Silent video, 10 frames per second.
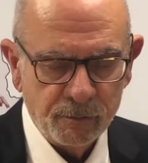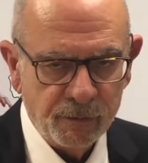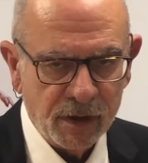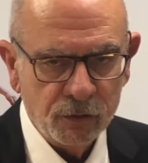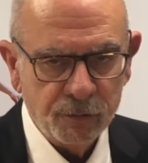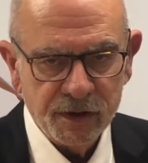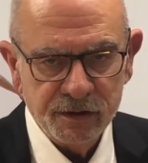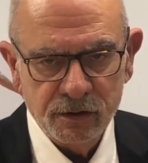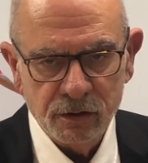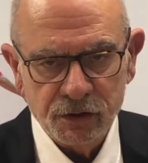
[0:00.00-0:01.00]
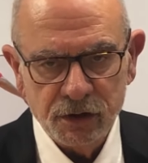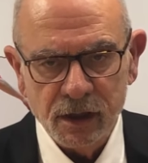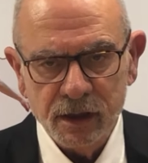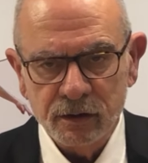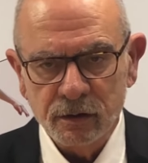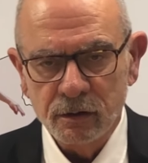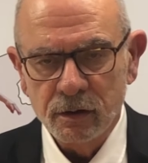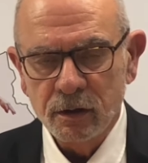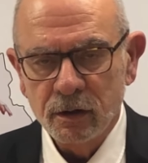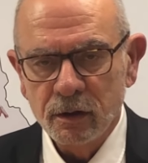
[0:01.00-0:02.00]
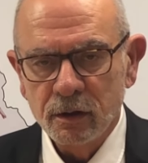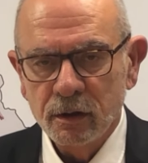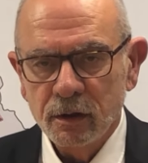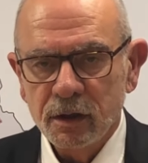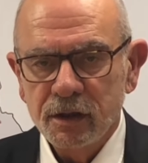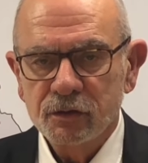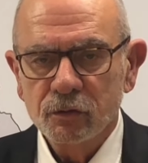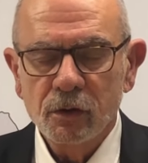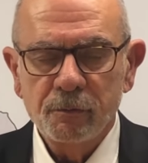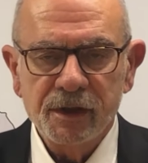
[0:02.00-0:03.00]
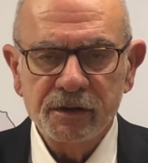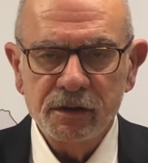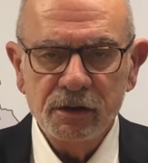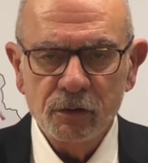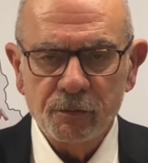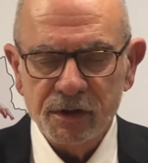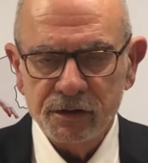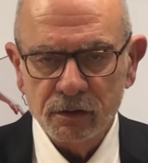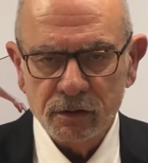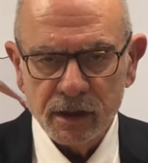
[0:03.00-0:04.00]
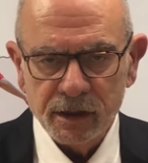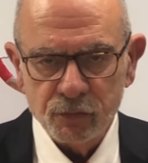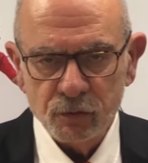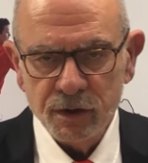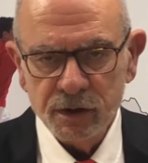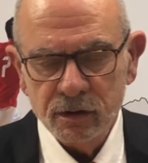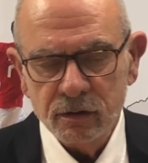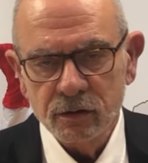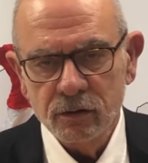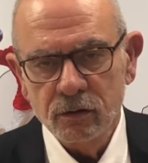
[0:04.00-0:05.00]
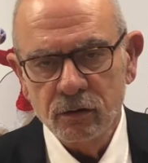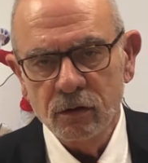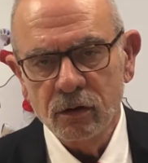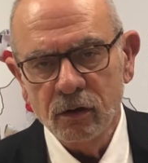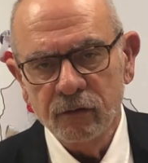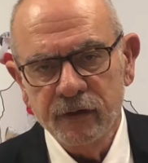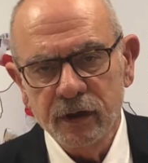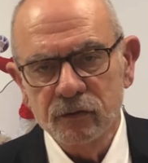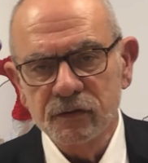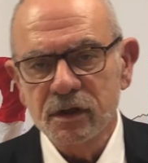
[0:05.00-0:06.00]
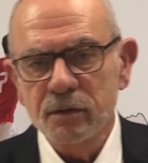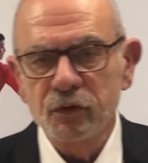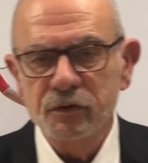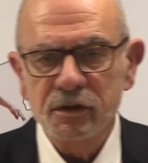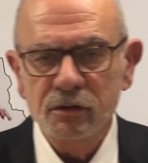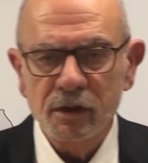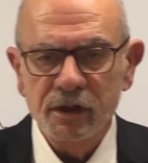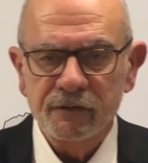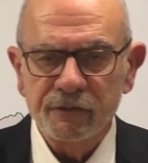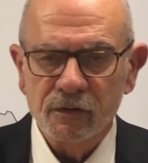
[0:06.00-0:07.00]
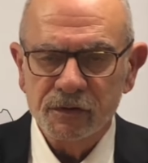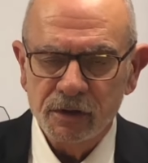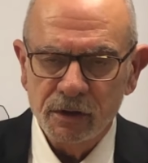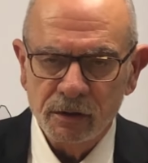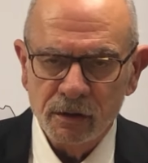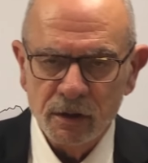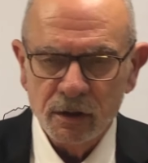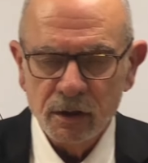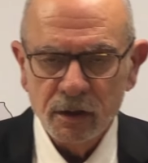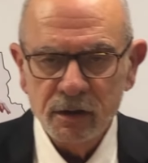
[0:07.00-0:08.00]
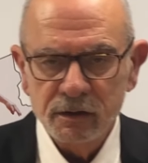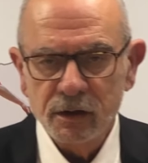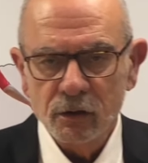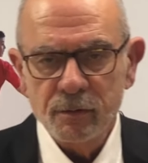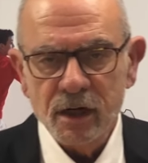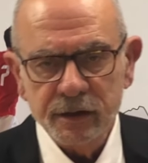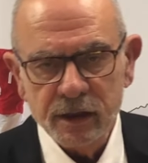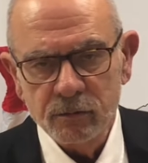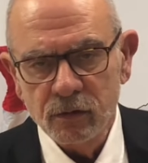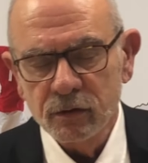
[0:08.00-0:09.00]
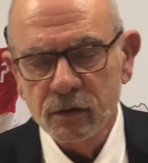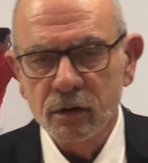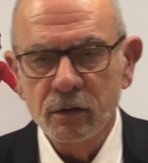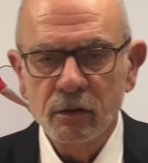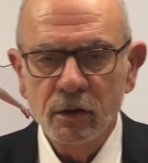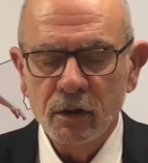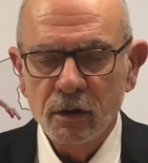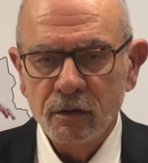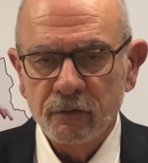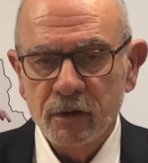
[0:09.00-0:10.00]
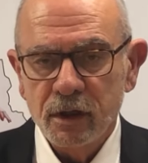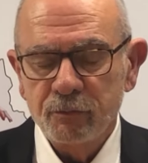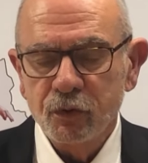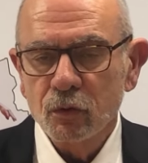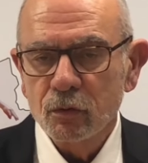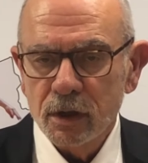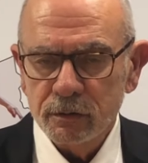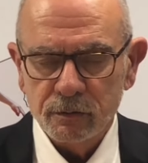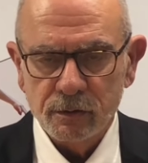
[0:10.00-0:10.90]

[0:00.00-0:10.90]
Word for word: par le président Chirac et son empathie de président de la République envers de simples citoyens français était remarquable. Voilà pourquoi